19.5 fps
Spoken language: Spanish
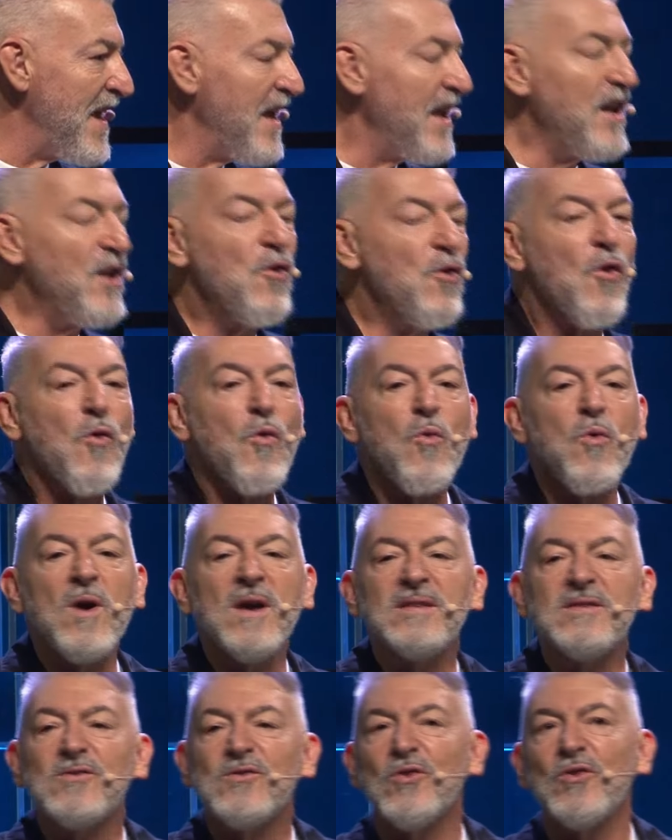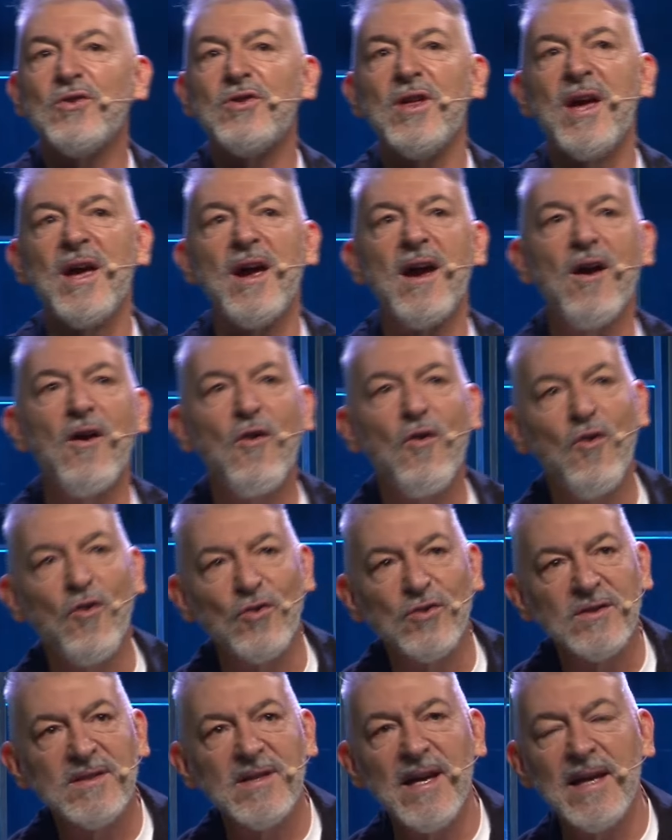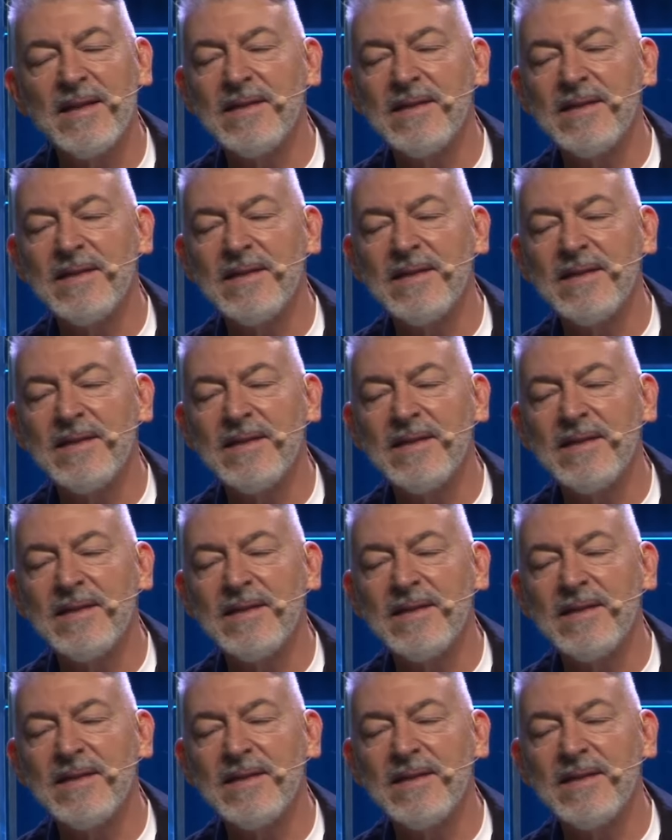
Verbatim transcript: y los huesos de José